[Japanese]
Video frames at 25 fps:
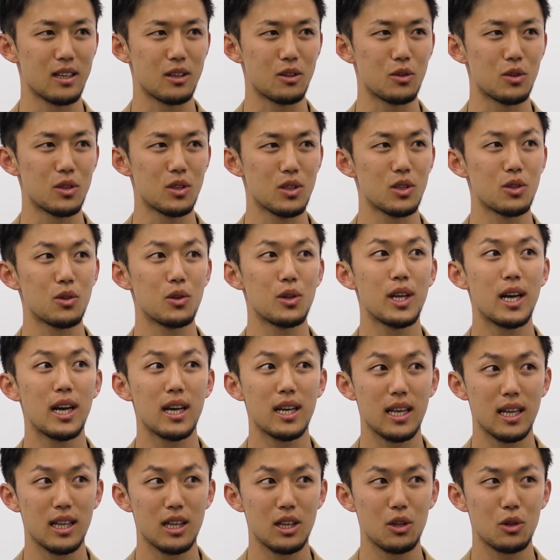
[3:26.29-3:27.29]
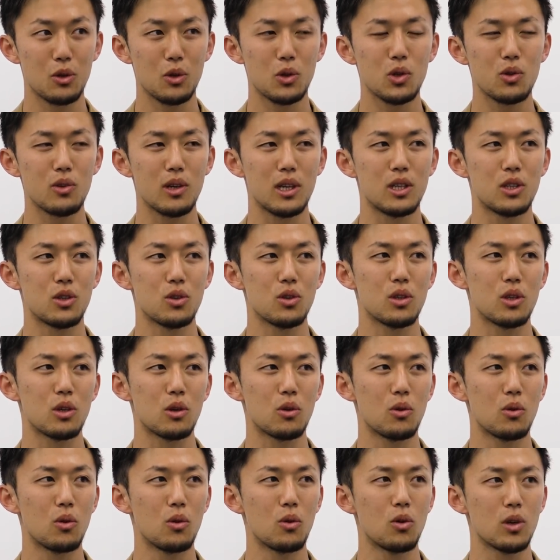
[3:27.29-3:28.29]
グッズの売り上げっていうところが非常に
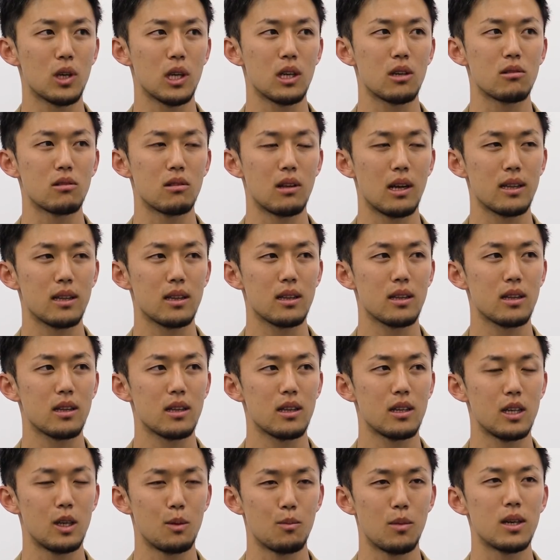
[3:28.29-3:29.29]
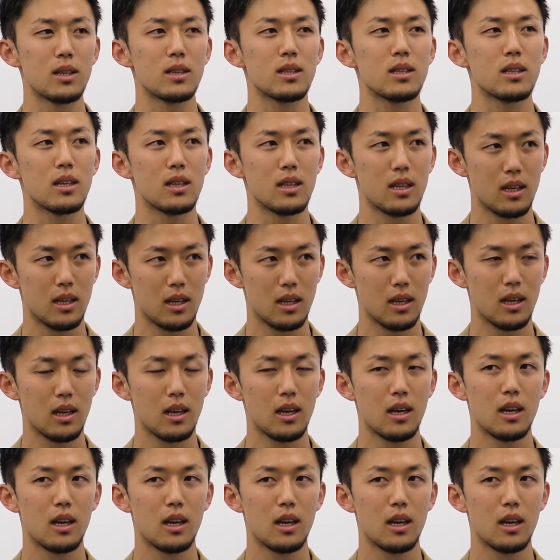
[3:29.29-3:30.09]
こう大きくなりましたね。